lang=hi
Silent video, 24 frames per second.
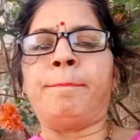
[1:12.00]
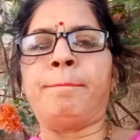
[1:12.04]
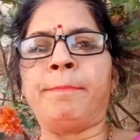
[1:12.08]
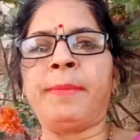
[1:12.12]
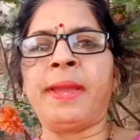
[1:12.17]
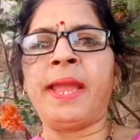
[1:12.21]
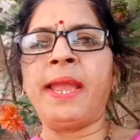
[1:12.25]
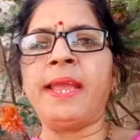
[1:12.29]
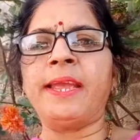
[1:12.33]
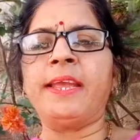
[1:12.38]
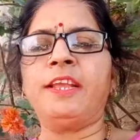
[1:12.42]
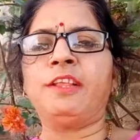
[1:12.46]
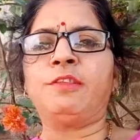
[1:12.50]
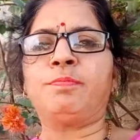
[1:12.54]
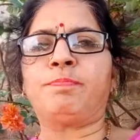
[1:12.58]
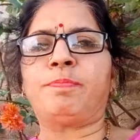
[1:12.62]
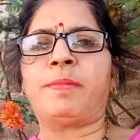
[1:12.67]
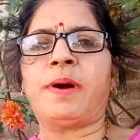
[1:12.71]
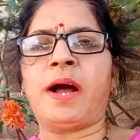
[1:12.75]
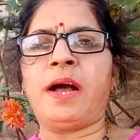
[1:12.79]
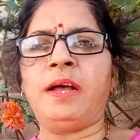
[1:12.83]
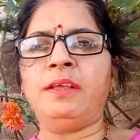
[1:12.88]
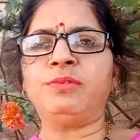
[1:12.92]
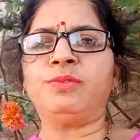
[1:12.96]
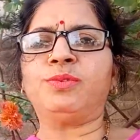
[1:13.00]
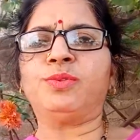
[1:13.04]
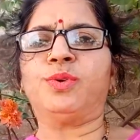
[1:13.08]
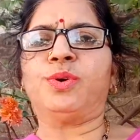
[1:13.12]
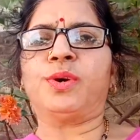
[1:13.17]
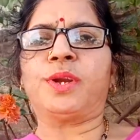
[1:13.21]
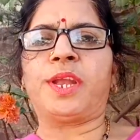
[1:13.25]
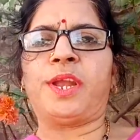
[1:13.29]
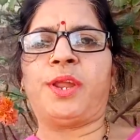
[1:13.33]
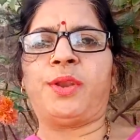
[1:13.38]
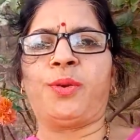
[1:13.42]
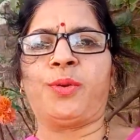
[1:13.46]
मैं इस
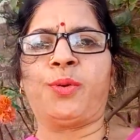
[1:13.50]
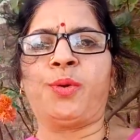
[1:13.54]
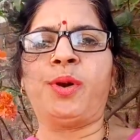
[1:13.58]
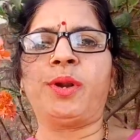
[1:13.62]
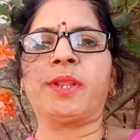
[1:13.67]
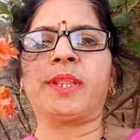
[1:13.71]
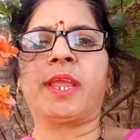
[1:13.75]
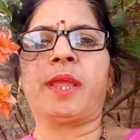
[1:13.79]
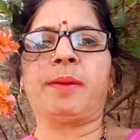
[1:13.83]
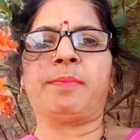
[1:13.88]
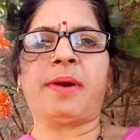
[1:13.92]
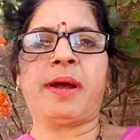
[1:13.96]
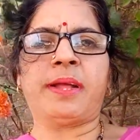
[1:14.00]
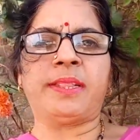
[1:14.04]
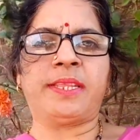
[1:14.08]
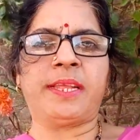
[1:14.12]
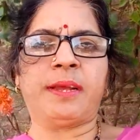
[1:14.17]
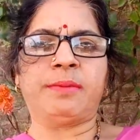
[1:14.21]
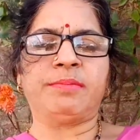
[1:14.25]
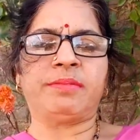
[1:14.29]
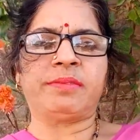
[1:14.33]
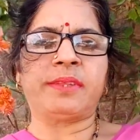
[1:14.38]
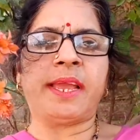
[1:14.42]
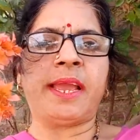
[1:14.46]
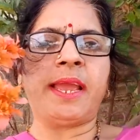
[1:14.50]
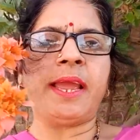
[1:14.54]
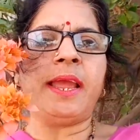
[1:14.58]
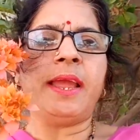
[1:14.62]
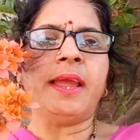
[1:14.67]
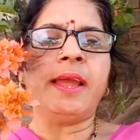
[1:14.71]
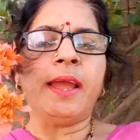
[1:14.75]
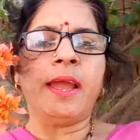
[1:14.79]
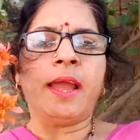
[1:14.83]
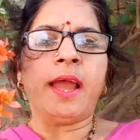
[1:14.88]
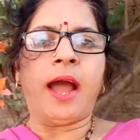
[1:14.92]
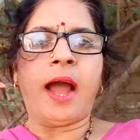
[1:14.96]
500 के नोट के माध्यम से
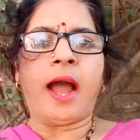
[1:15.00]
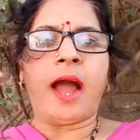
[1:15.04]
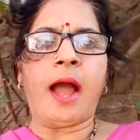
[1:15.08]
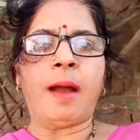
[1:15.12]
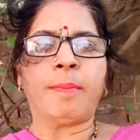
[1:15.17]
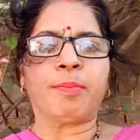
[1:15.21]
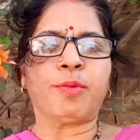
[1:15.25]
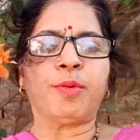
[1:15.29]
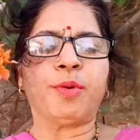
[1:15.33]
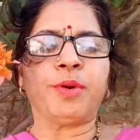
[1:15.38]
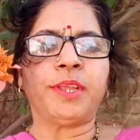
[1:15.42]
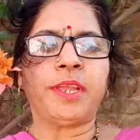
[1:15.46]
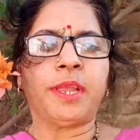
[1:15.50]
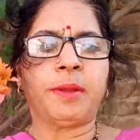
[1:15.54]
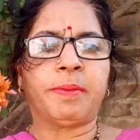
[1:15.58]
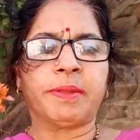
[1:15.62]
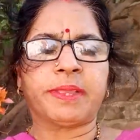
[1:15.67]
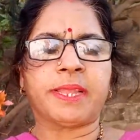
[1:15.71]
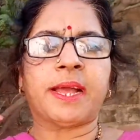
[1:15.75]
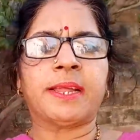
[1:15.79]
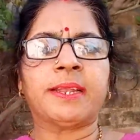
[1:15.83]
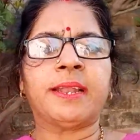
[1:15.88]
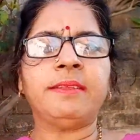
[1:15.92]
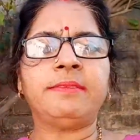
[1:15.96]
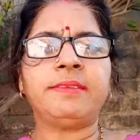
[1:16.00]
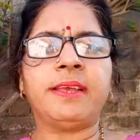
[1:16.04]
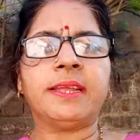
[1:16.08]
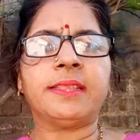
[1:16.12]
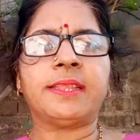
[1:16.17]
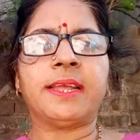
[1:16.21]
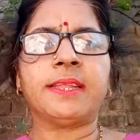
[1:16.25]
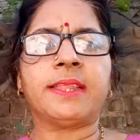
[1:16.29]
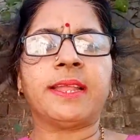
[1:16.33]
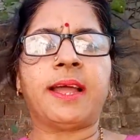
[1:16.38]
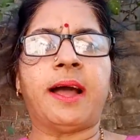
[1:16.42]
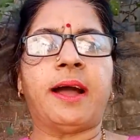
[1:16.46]
आपको ये बताना
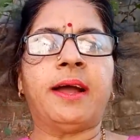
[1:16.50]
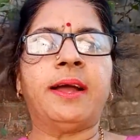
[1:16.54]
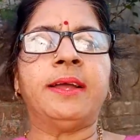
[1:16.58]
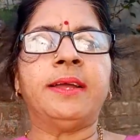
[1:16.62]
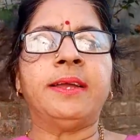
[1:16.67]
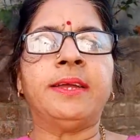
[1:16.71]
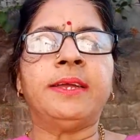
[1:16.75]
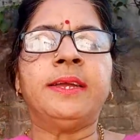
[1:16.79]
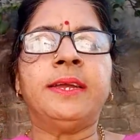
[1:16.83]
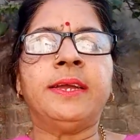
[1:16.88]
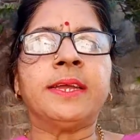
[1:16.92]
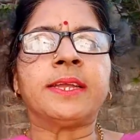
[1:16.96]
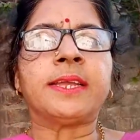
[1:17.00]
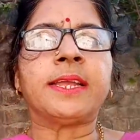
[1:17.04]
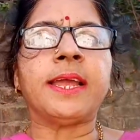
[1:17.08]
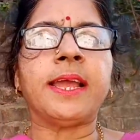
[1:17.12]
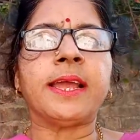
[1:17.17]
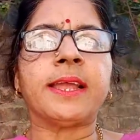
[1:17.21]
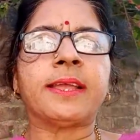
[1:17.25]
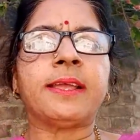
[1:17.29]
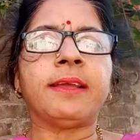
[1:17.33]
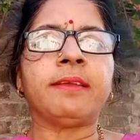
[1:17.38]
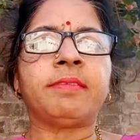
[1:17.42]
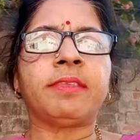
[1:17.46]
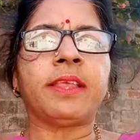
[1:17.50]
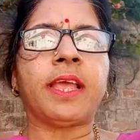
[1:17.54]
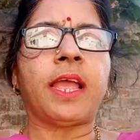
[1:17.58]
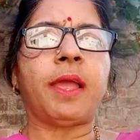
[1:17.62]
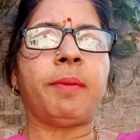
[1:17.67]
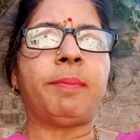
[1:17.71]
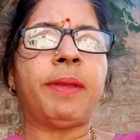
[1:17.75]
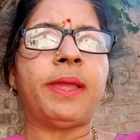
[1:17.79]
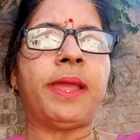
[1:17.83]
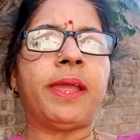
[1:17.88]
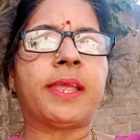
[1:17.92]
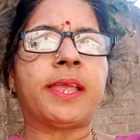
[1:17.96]
चाहता था कि
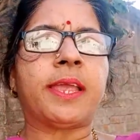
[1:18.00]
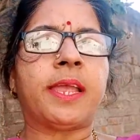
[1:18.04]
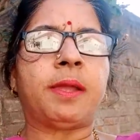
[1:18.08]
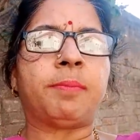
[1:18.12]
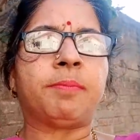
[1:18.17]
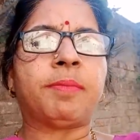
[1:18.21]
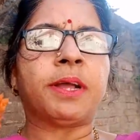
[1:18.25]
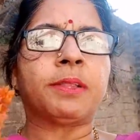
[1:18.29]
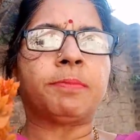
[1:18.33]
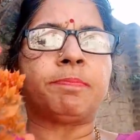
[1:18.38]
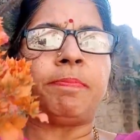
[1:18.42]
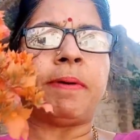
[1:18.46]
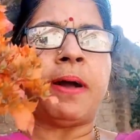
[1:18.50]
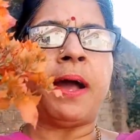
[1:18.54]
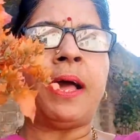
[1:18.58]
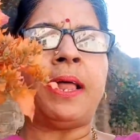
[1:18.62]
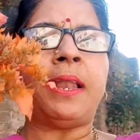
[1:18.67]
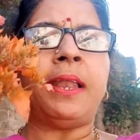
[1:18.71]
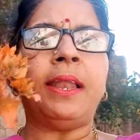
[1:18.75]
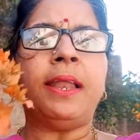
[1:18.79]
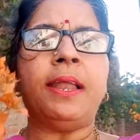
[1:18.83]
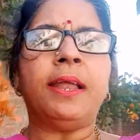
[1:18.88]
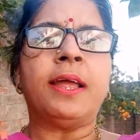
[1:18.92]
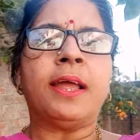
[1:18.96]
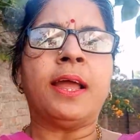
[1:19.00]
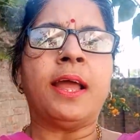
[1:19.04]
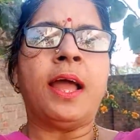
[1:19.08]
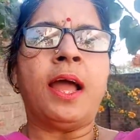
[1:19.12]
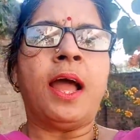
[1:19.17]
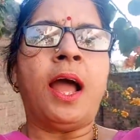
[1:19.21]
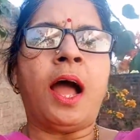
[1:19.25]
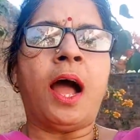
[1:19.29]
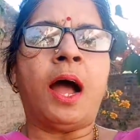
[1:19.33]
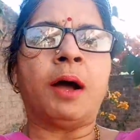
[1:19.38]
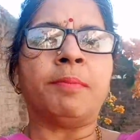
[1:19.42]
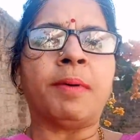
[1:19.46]
किसी भी कीमत पर
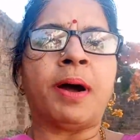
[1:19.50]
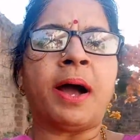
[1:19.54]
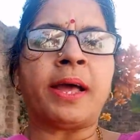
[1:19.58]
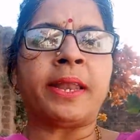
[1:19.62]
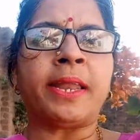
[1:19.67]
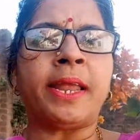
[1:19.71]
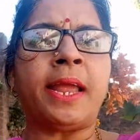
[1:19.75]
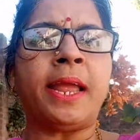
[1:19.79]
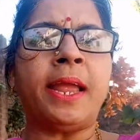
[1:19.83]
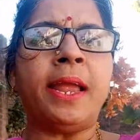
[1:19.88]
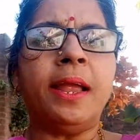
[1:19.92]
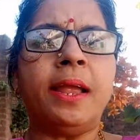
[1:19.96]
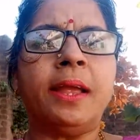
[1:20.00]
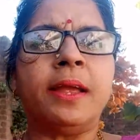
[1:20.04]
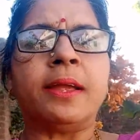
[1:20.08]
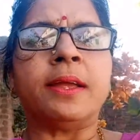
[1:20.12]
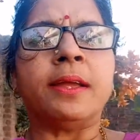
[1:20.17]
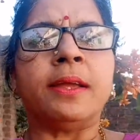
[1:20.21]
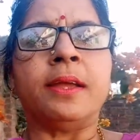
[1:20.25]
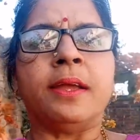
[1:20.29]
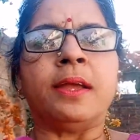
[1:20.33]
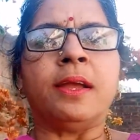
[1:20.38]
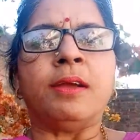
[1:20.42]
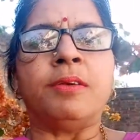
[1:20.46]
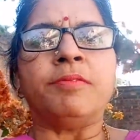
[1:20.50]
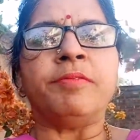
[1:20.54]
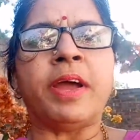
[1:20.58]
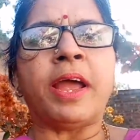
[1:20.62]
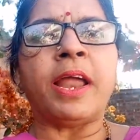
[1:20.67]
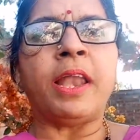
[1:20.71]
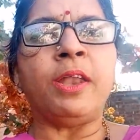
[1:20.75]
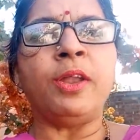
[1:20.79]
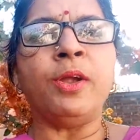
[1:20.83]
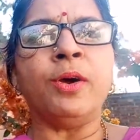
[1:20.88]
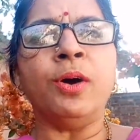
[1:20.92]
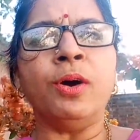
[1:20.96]
हमारी
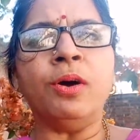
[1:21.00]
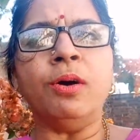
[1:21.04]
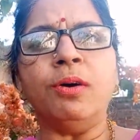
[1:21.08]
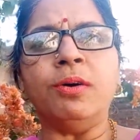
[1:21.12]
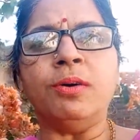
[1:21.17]
वैल्यू